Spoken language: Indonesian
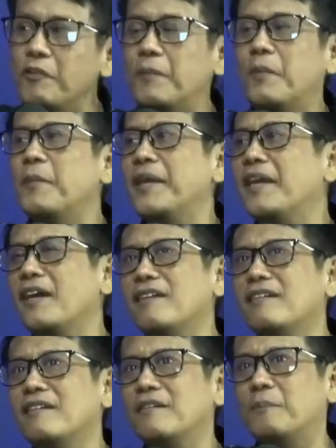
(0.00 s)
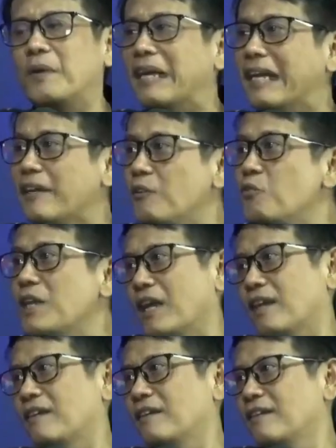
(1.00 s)
memberikan
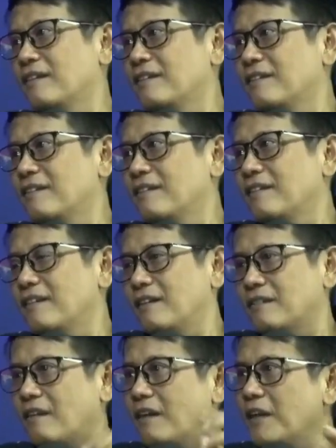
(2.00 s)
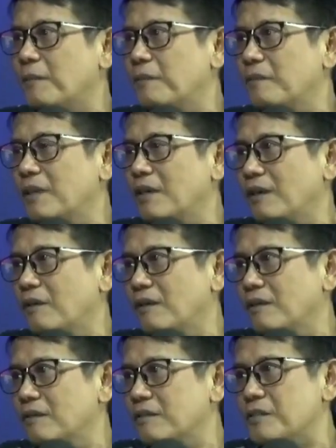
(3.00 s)
perlindungan uh, terhadap uh,
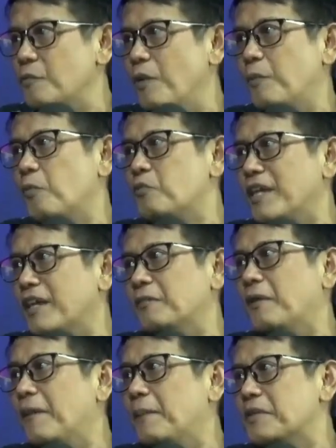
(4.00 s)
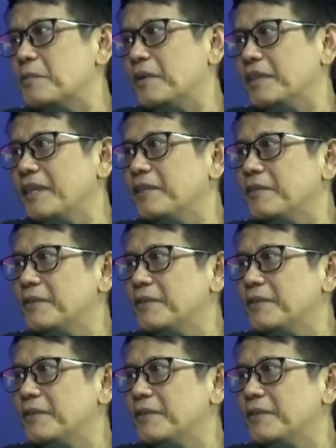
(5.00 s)
sebuah perusahaan atau apa seperti itu?